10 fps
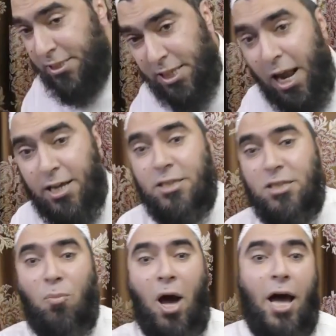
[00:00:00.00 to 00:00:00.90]
इस तरह की
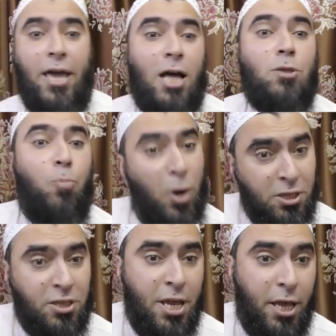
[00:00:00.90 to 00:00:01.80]
जब आयात
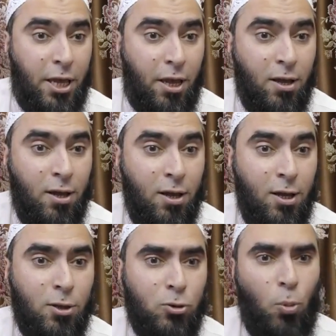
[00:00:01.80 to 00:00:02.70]
पढ़ते हैं
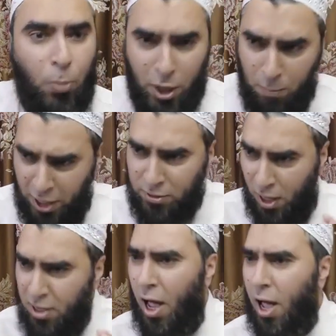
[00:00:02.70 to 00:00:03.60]
तो फिर मैं
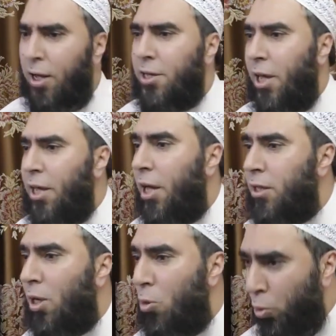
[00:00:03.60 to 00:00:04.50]
तंग आकर यही
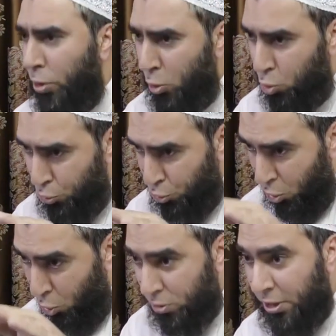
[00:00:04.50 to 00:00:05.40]
कहता हूं कि
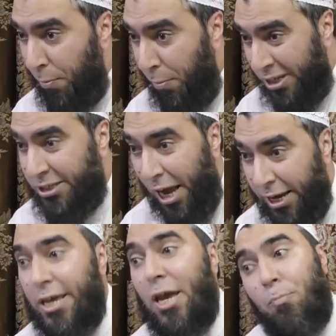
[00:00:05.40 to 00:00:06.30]
हुजूर रोज़े में
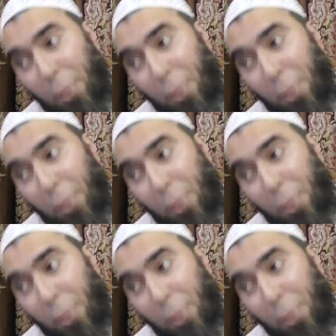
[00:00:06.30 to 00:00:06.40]
जाने के